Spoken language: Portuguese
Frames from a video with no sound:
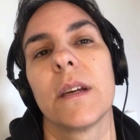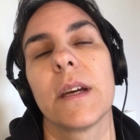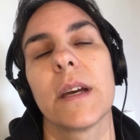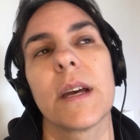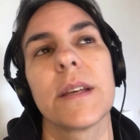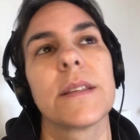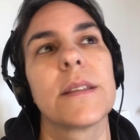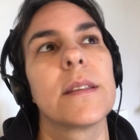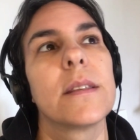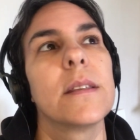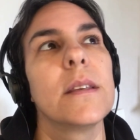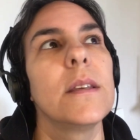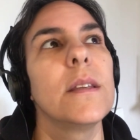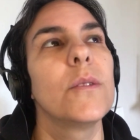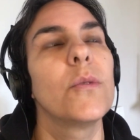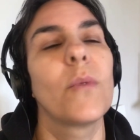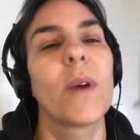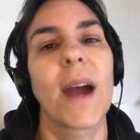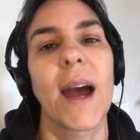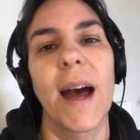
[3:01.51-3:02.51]
assim,
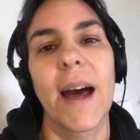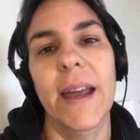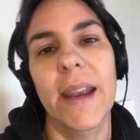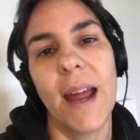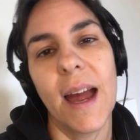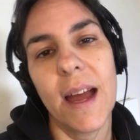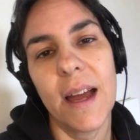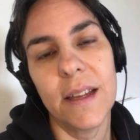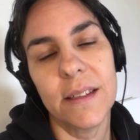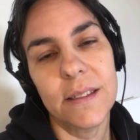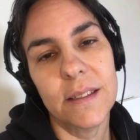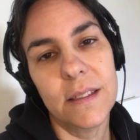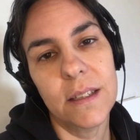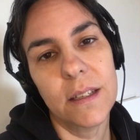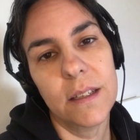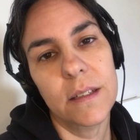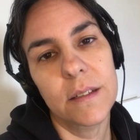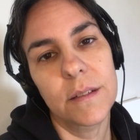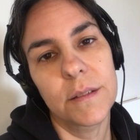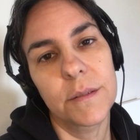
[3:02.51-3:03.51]
num
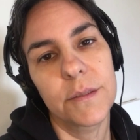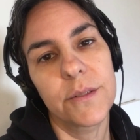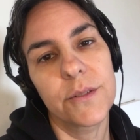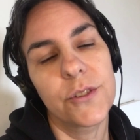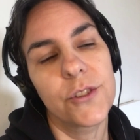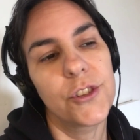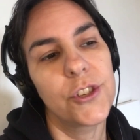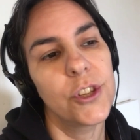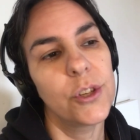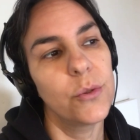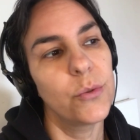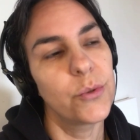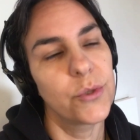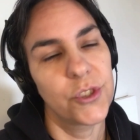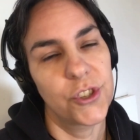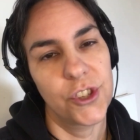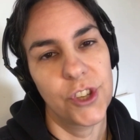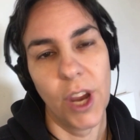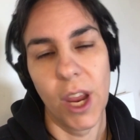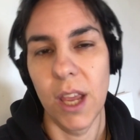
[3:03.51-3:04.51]
caráter de
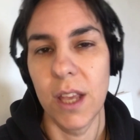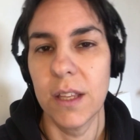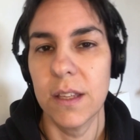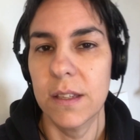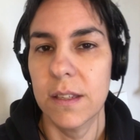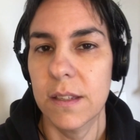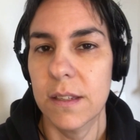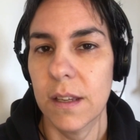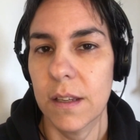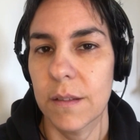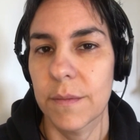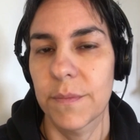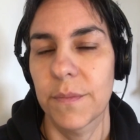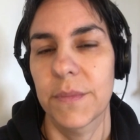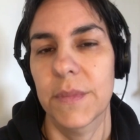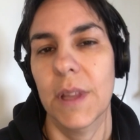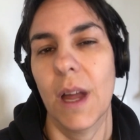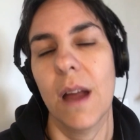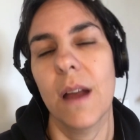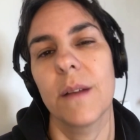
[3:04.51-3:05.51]
urgência,
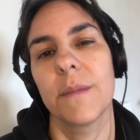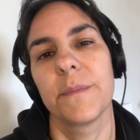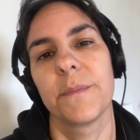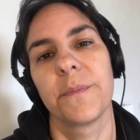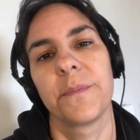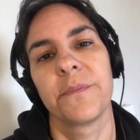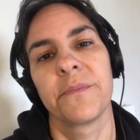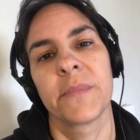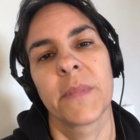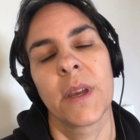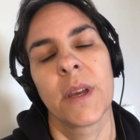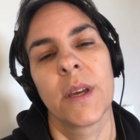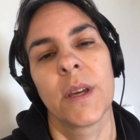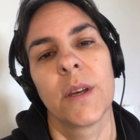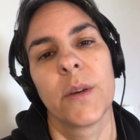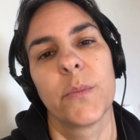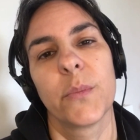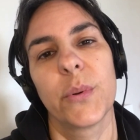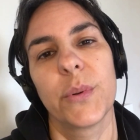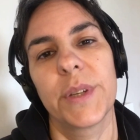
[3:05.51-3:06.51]
tá?
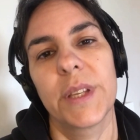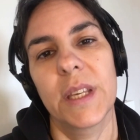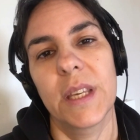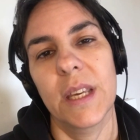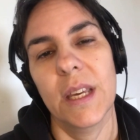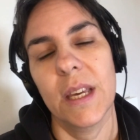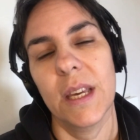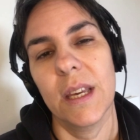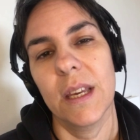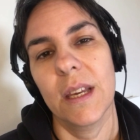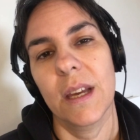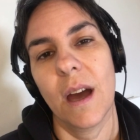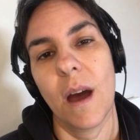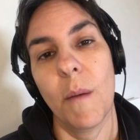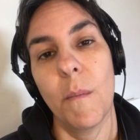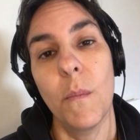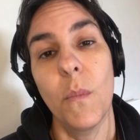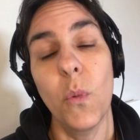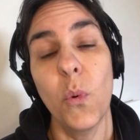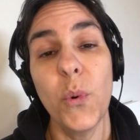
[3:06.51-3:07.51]
Porque há
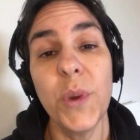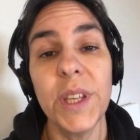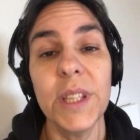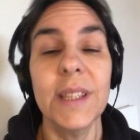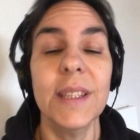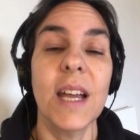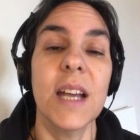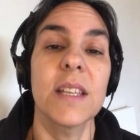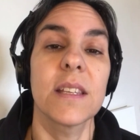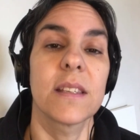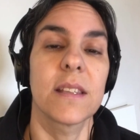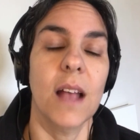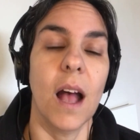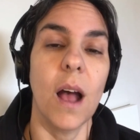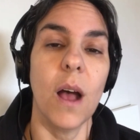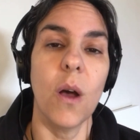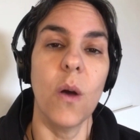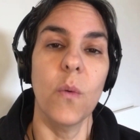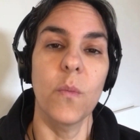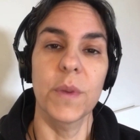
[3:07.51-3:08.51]
muitas
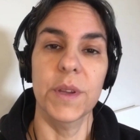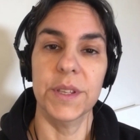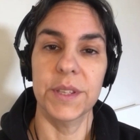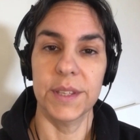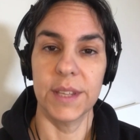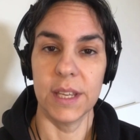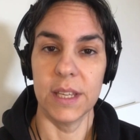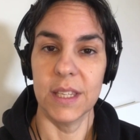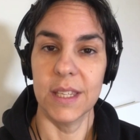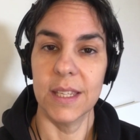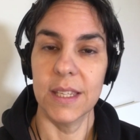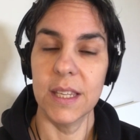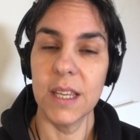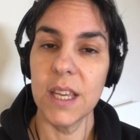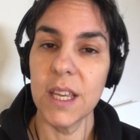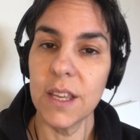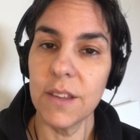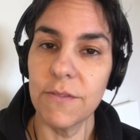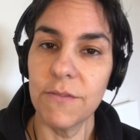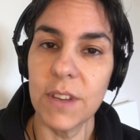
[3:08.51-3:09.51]
almas
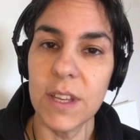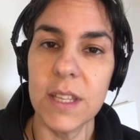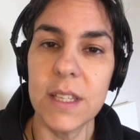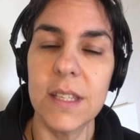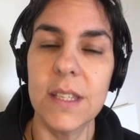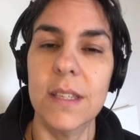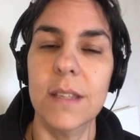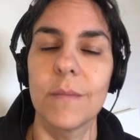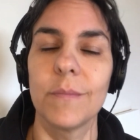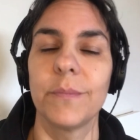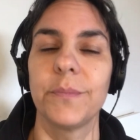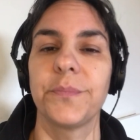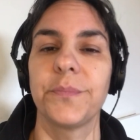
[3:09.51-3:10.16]
sensíveis